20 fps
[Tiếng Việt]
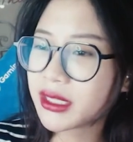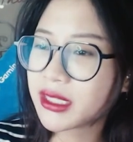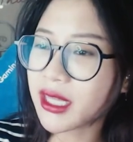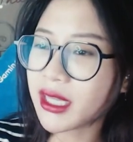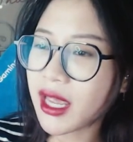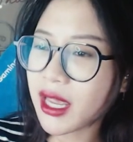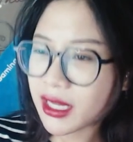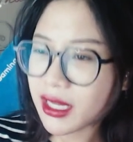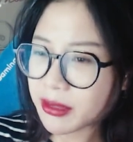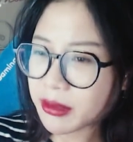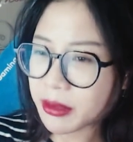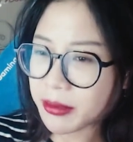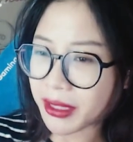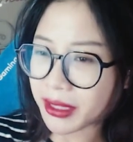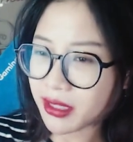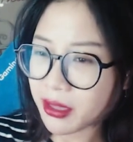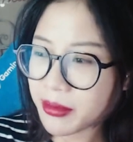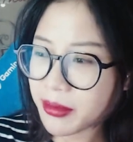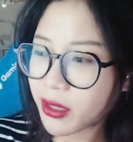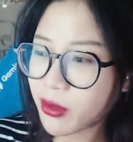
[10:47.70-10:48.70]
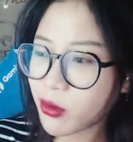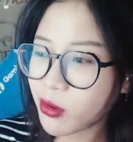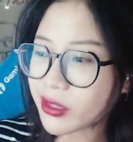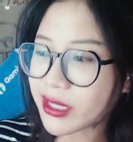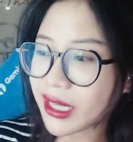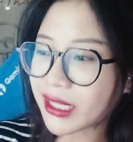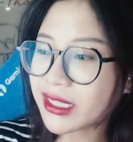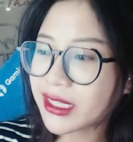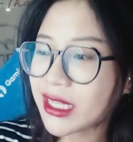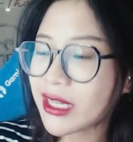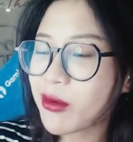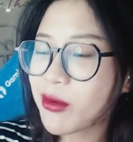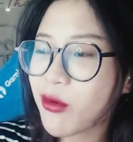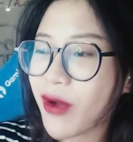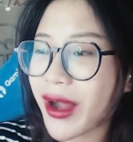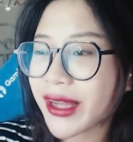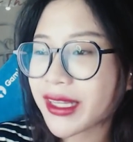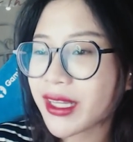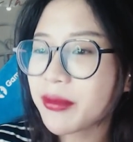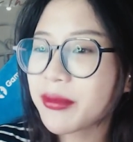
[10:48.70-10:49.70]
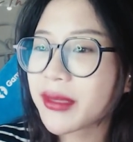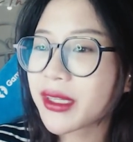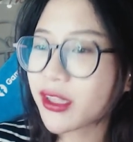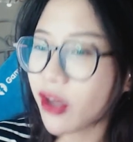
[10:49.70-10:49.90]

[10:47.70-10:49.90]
chỉ ế khi mà bản thân mình không có giá trị không có ai thích mình